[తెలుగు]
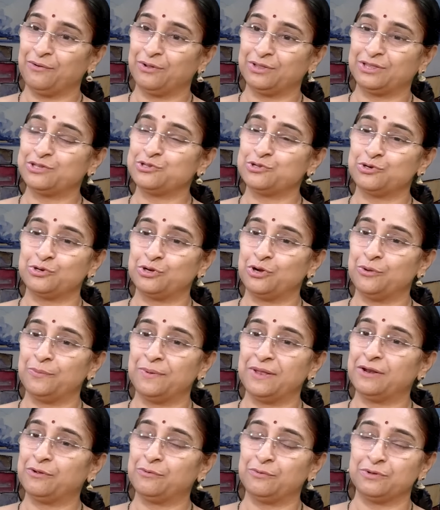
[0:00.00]
కొత్త చోట్ల
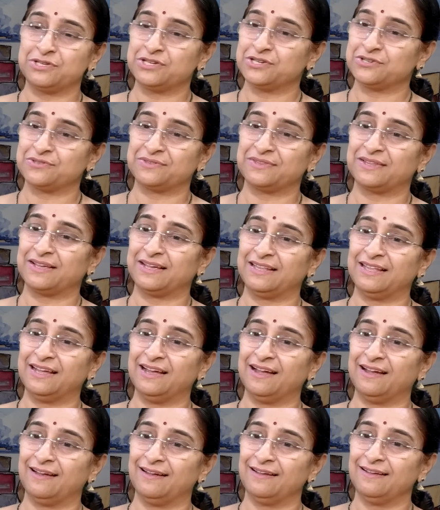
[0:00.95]
మెలకు వచ్చేస్తుంది కదా